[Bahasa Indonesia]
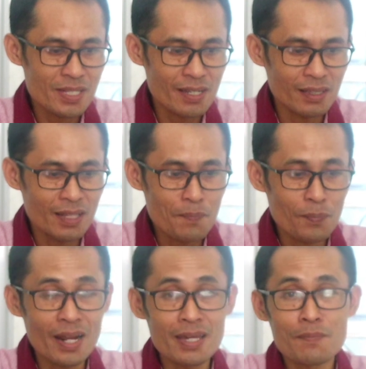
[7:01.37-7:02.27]
peserta
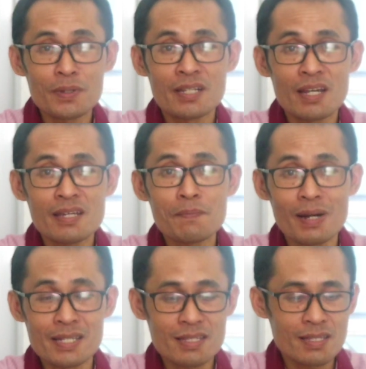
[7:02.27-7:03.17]
peraih medali
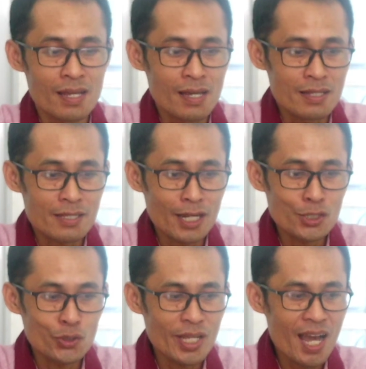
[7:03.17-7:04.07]
emas,
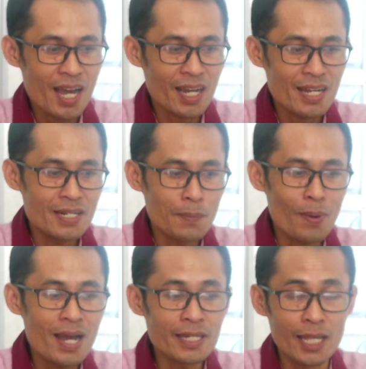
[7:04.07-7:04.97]
selanjutnya akan
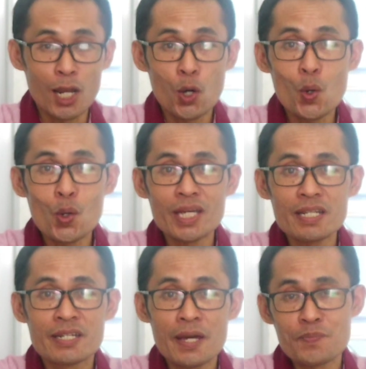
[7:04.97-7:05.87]
dipanggil
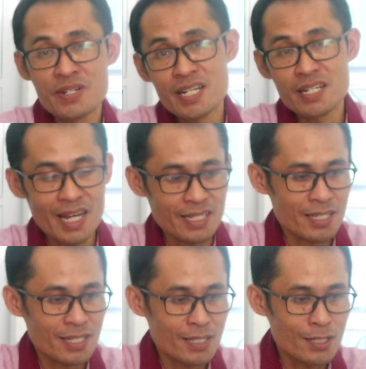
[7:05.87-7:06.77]
oleh
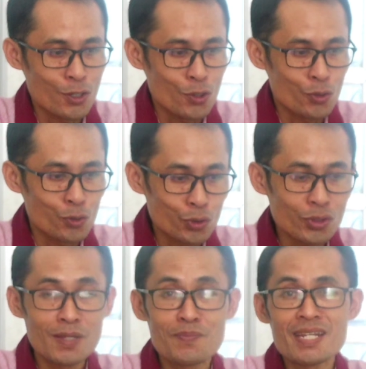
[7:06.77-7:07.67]
Depdiknas
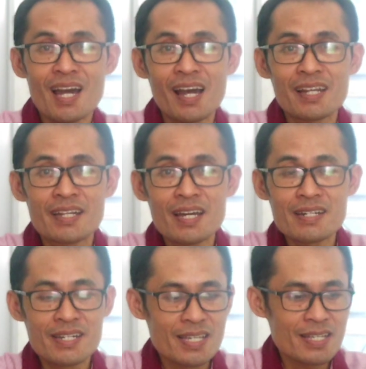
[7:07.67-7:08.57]
untuk dibina
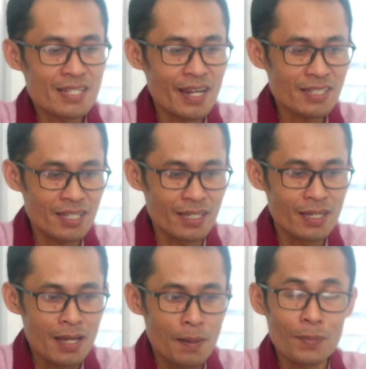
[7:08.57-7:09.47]
dan diseleksi
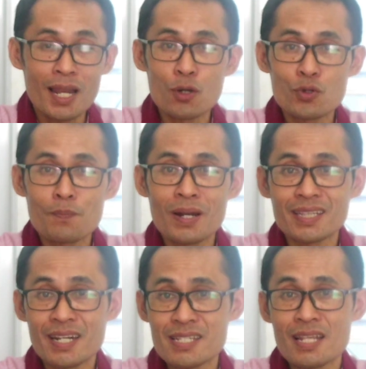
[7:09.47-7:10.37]
melalui
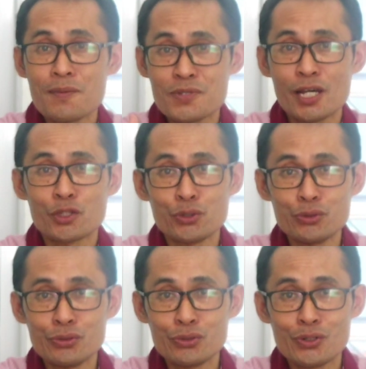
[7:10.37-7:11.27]
pelatnas tahap
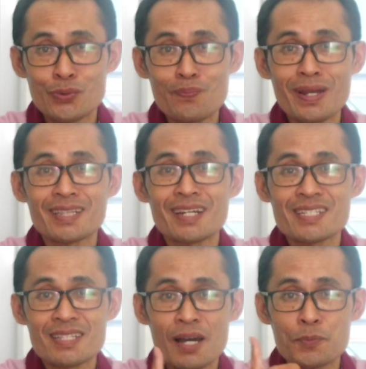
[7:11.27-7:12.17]
1,
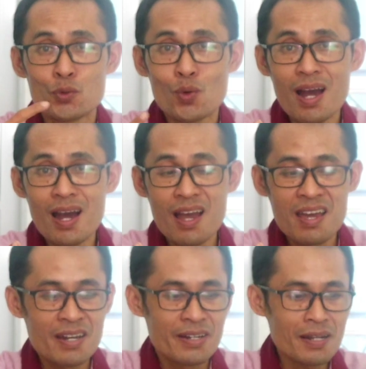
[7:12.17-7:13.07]
pelatnas tahap
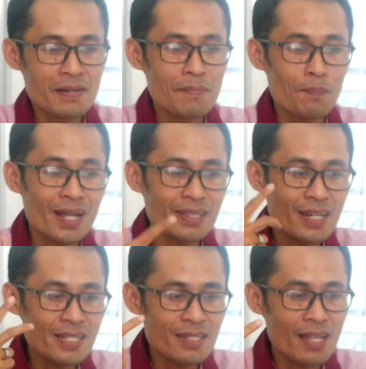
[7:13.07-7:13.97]
2, dan
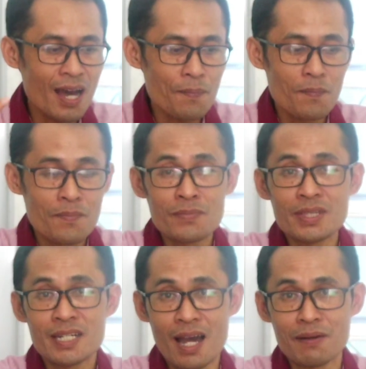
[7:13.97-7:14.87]
pelatnas tahap
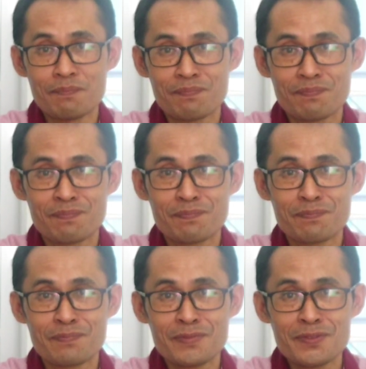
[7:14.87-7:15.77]

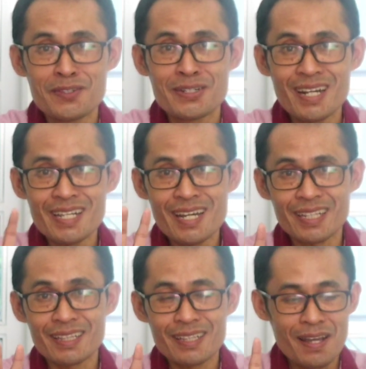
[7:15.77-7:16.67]
3. Dan
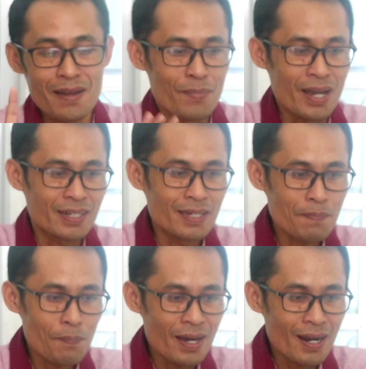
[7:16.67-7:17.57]
ingat,
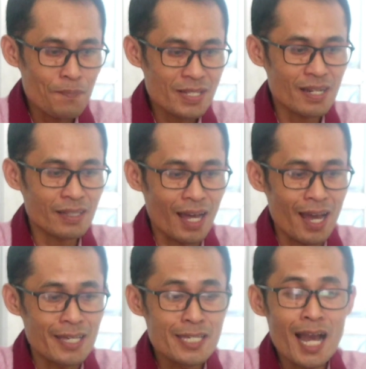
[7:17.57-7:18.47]
bagi para
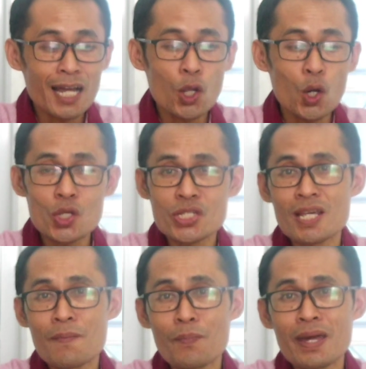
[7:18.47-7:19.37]
peserta yang lolos
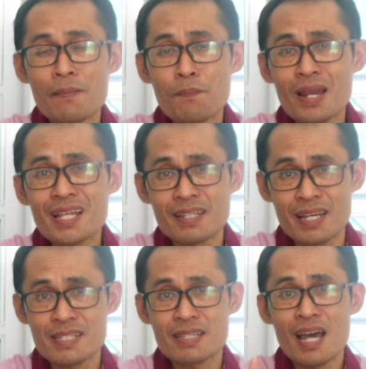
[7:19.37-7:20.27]
sampai
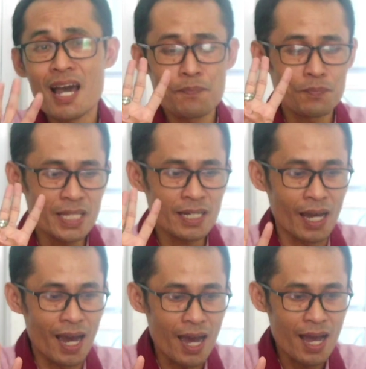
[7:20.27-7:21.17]
pelatnas tahap
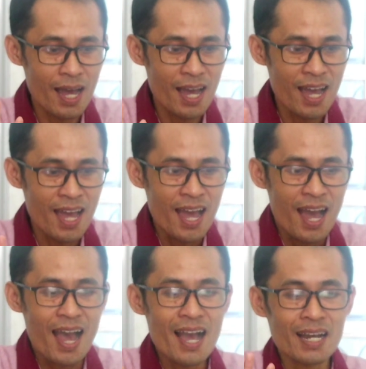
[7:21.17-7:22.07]

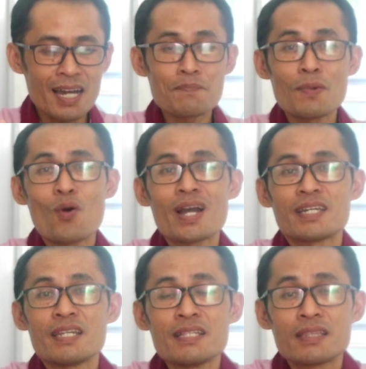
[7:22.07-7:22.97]
3 akan
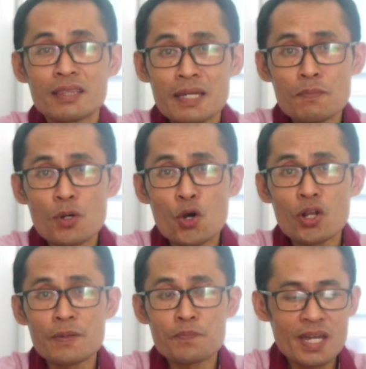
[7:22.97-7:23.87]
mewakili tim
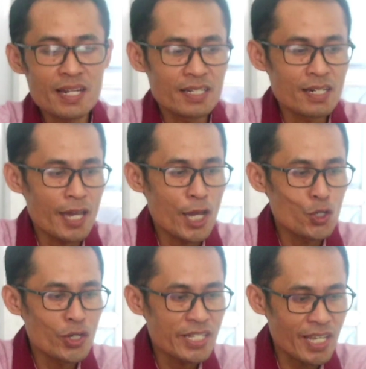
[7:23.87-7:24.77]
Olimpiade
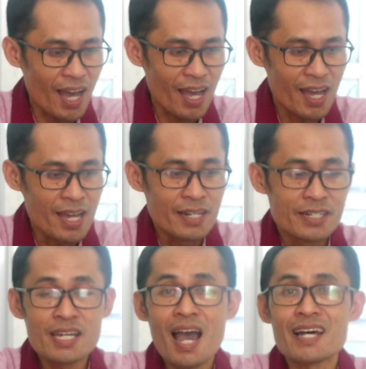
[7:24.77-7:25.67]
Indonesia
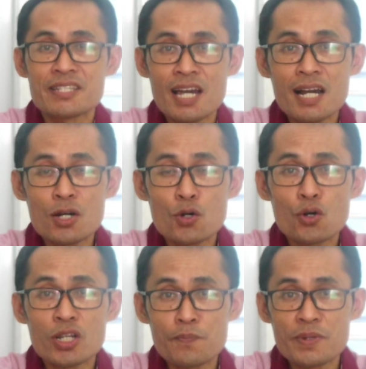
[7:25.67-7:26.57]
di ajang
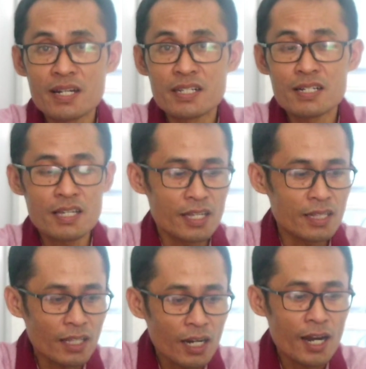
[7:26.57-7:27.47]
Olimpiade
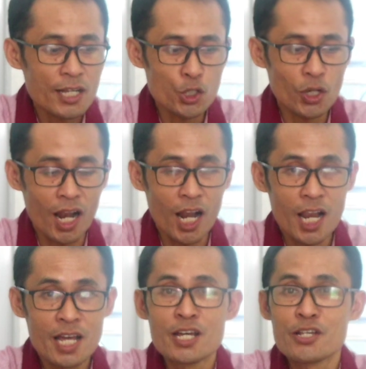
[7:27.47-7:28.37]
Internasional
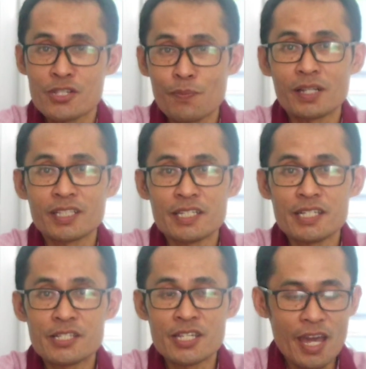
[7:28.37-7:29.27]
seperti
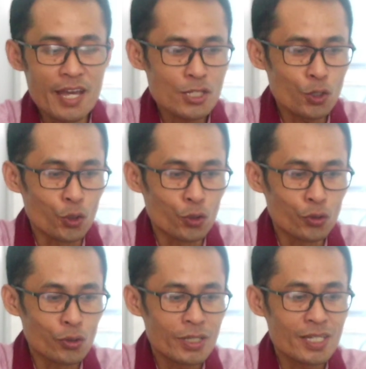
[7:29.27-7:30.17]

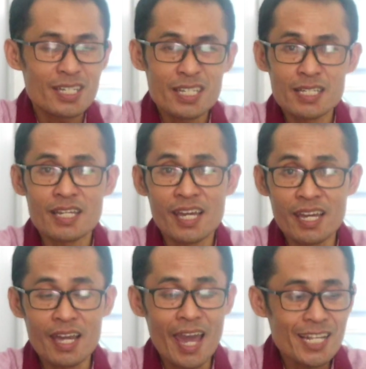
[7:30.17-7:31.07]
IJSO,
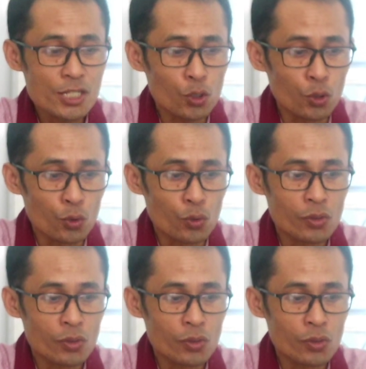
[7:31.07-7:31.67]
IESO,